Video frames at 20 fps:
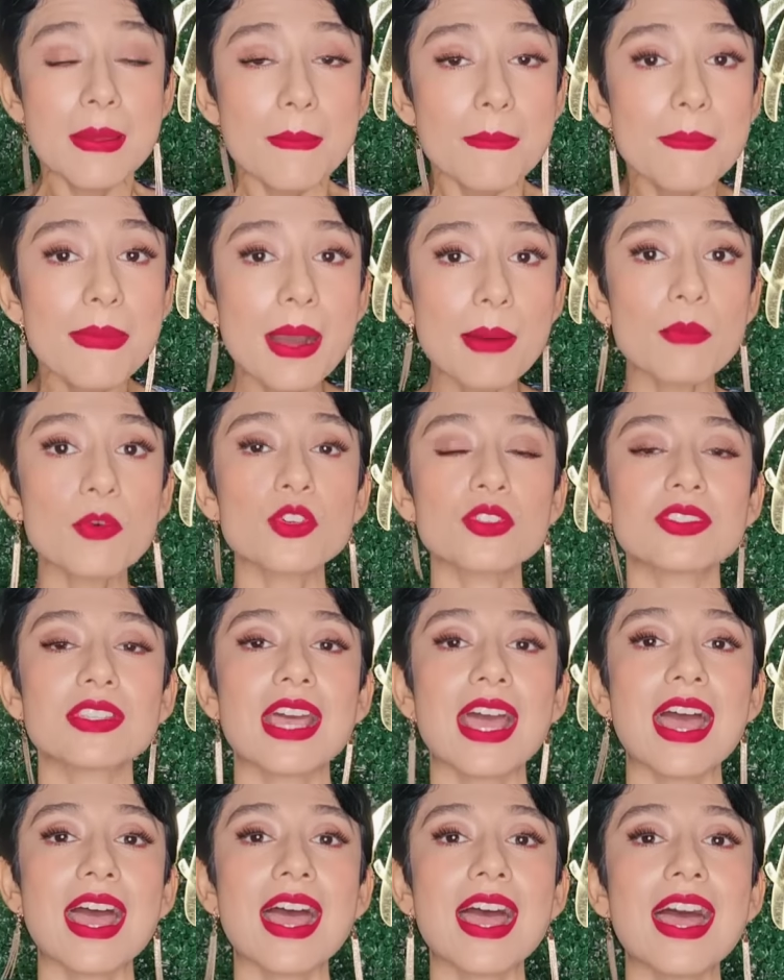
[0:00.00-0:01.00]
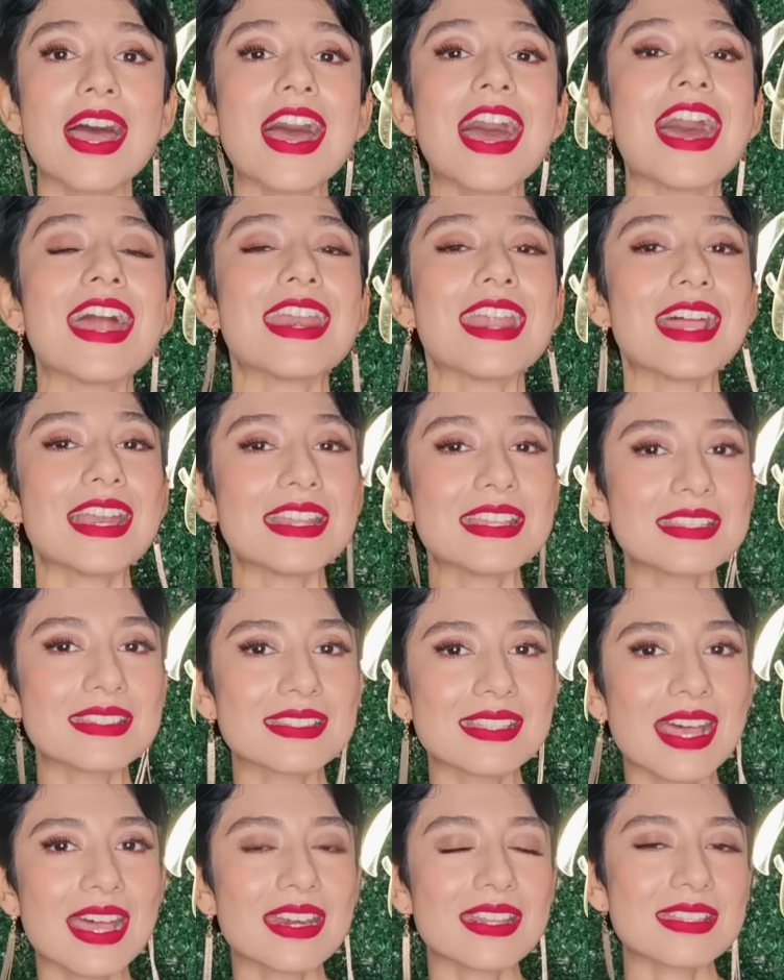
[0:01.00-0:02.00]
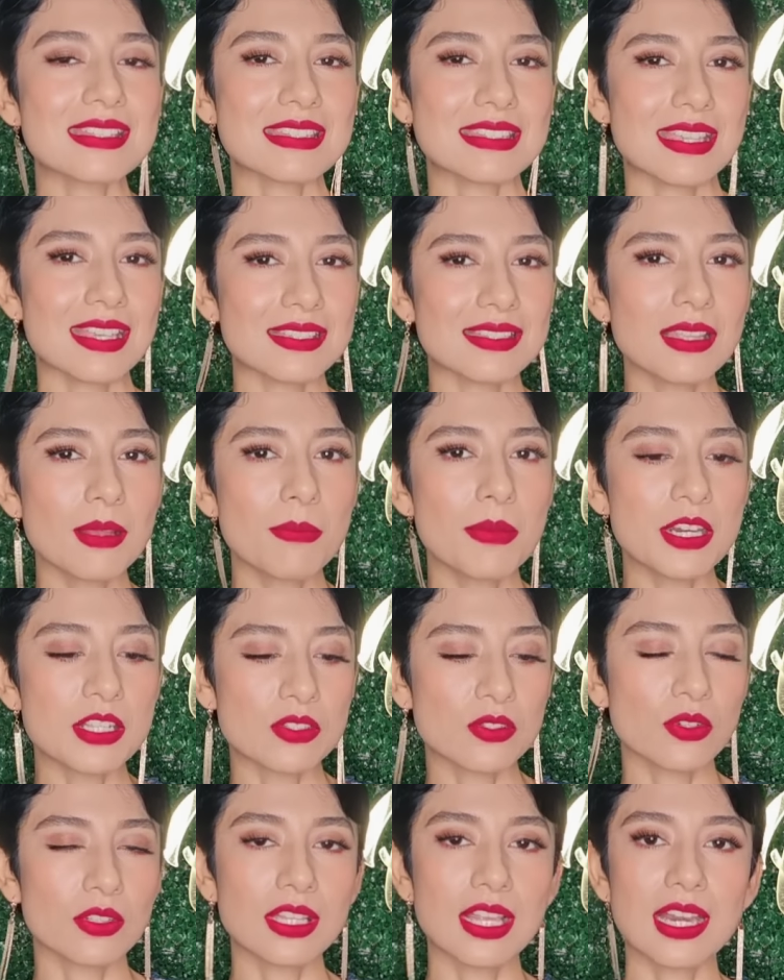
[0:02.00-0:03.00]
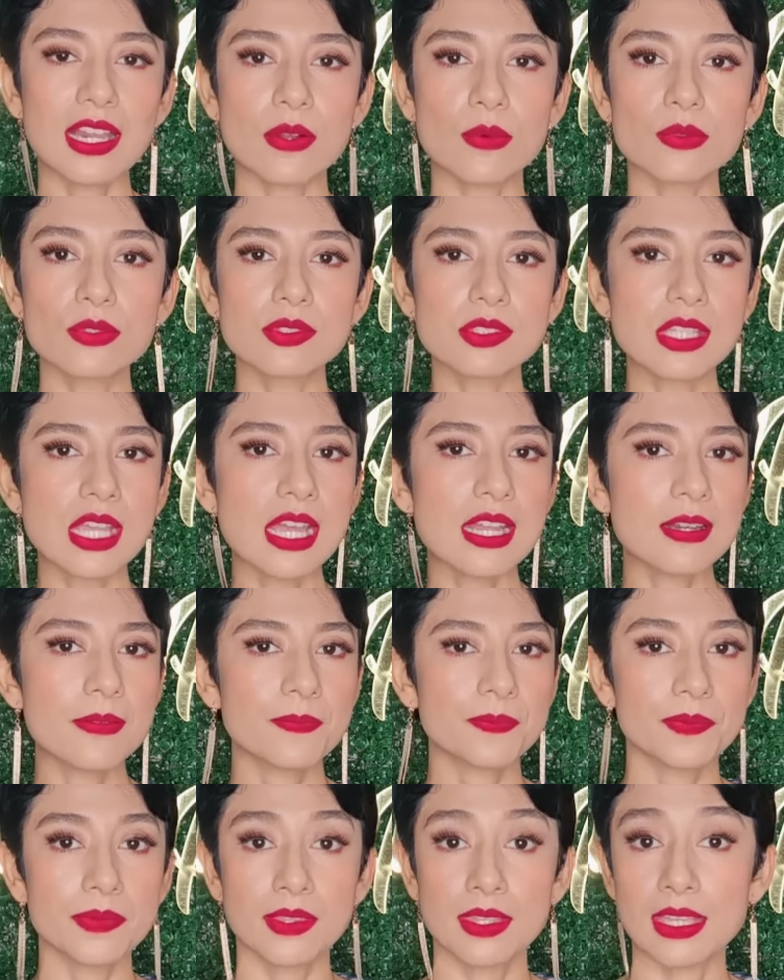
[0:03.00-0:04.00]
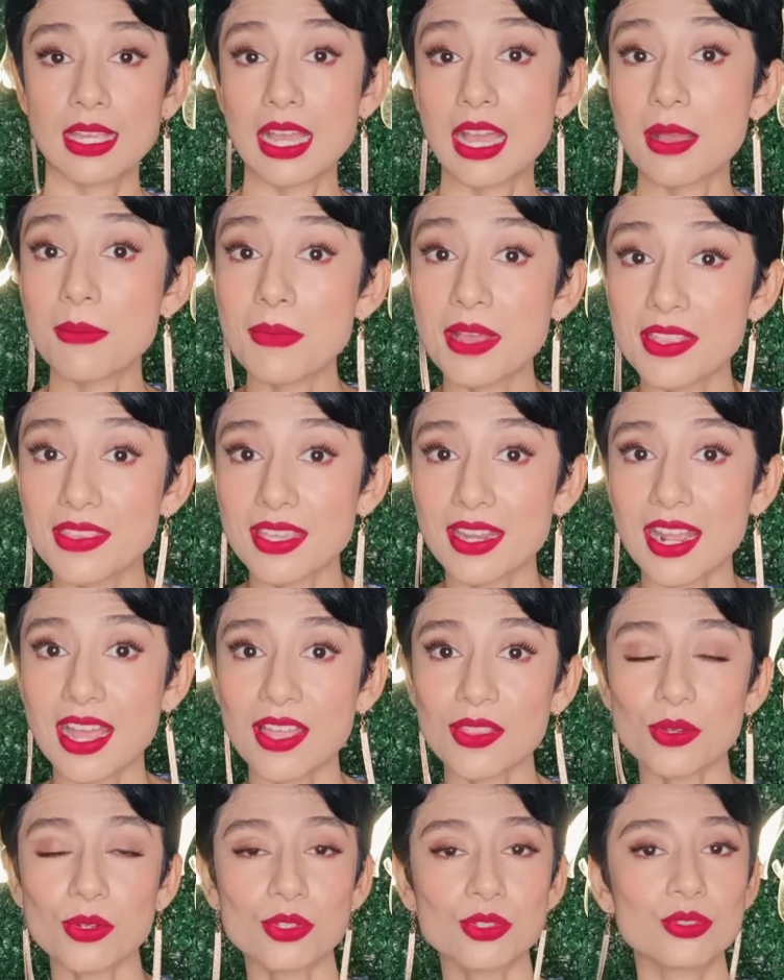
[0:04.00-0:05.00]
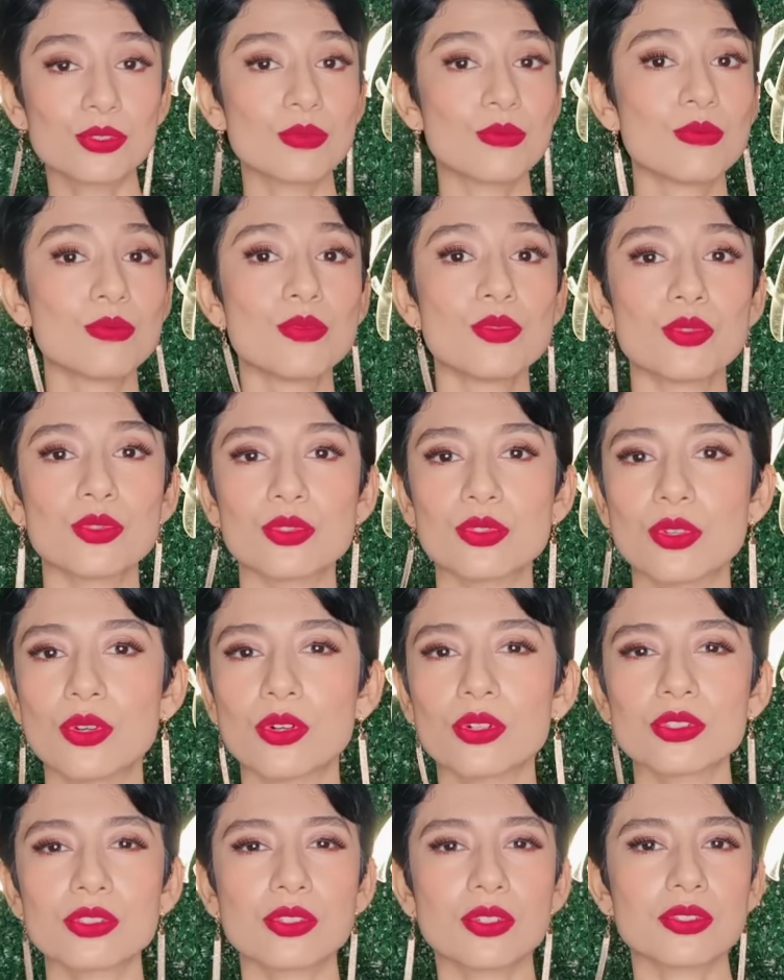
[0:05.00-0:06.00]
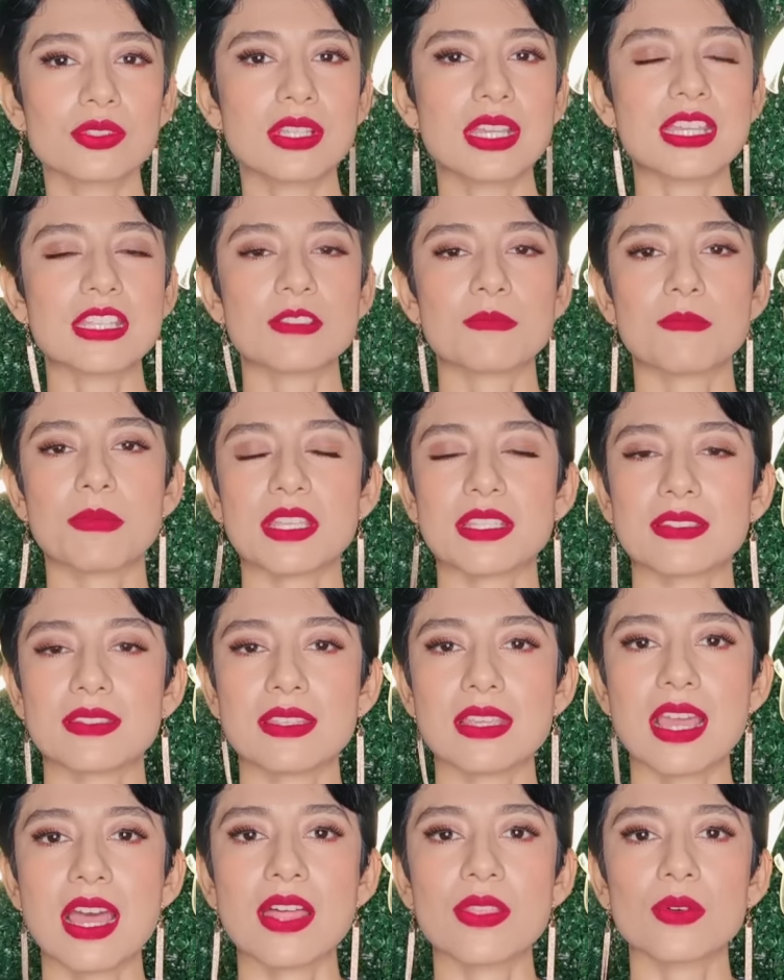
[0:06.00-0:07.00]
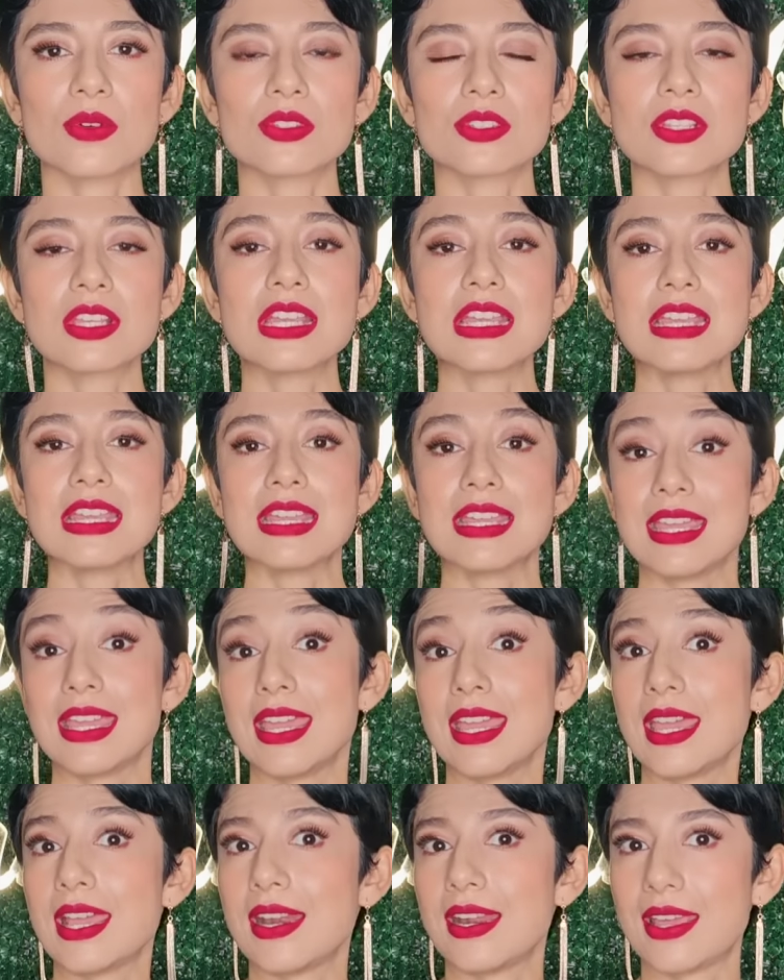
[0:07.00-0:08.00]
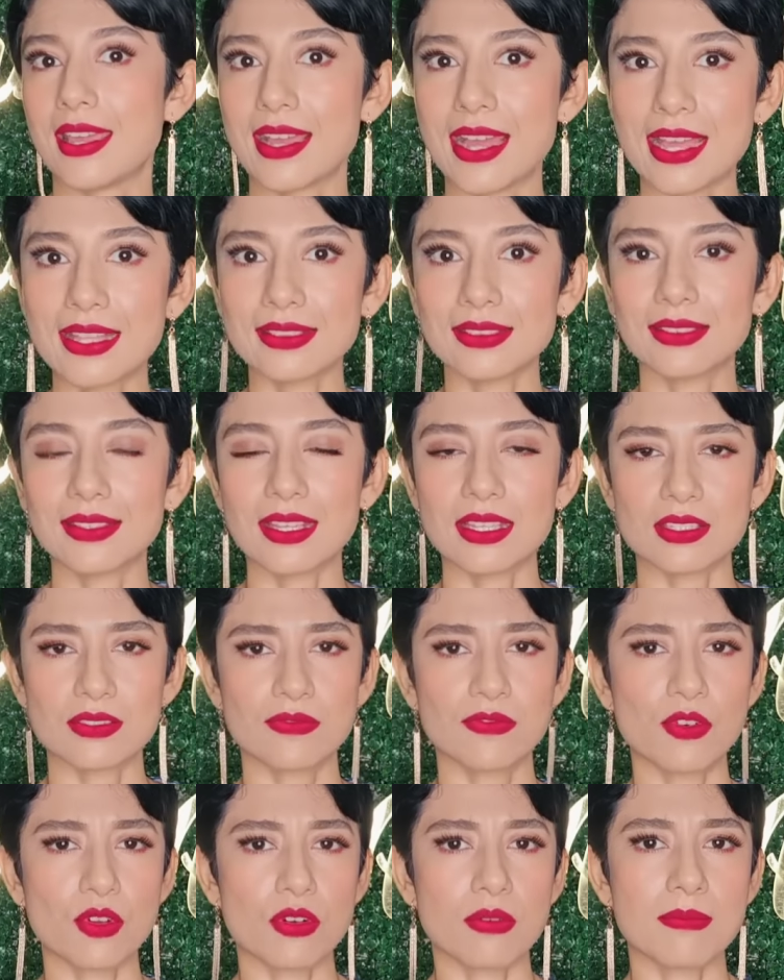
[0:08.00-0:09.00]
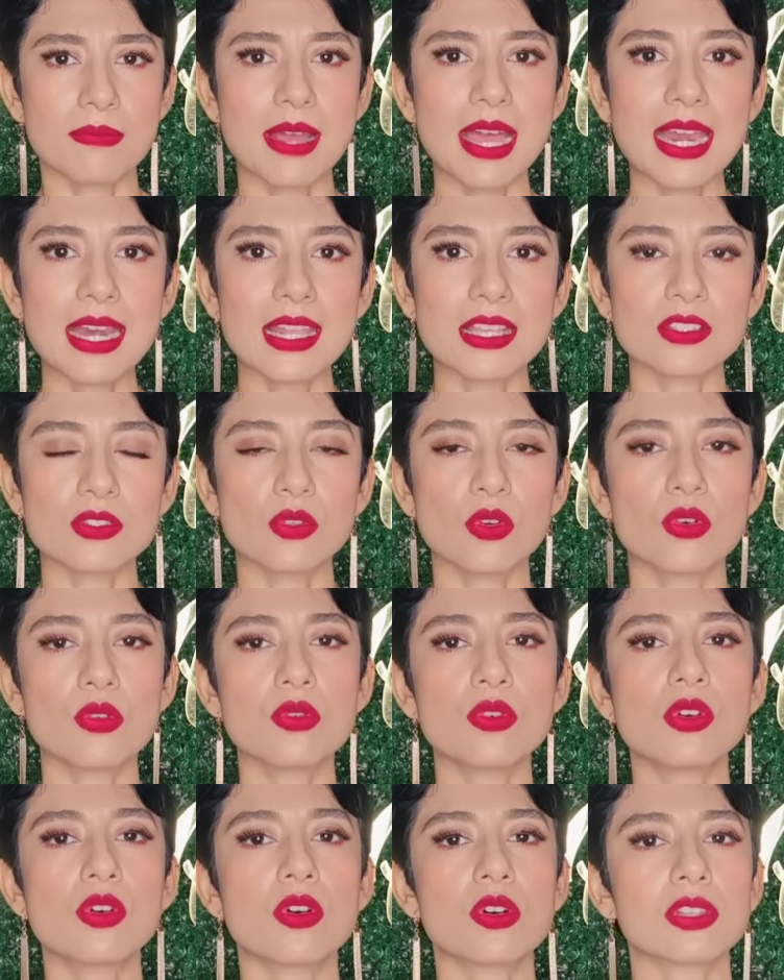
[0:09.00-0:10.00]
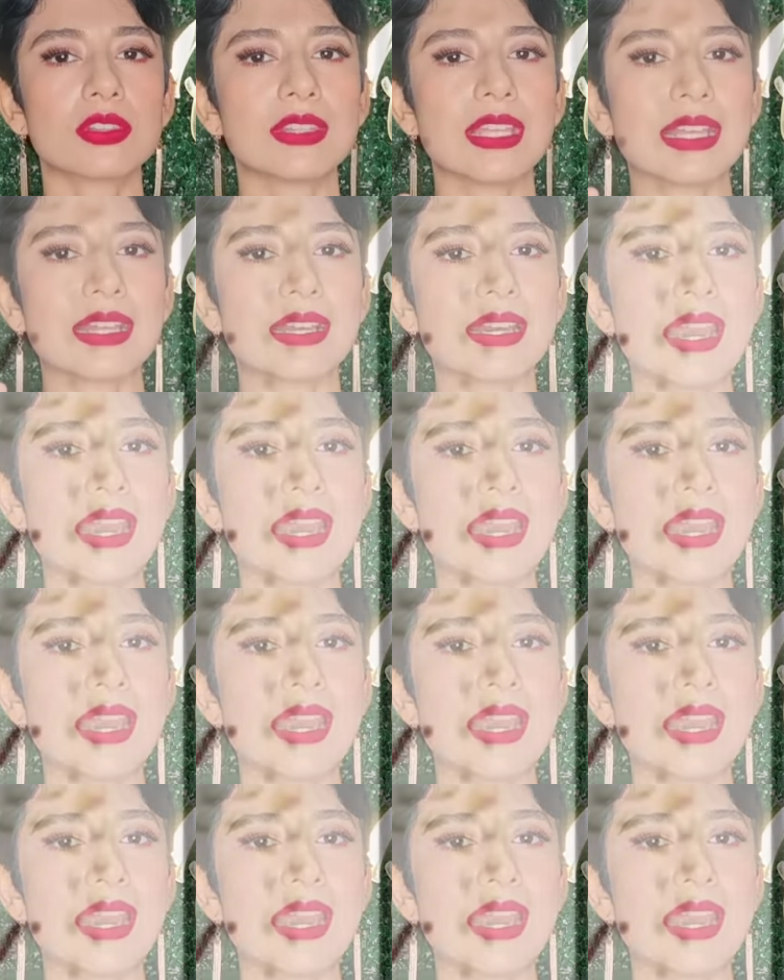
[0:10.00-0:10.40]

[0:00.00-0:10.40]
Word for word: Vamos a analizar si a esta persona le gustan amaderados, musgosos, especiados, elegantes, formales, con un corte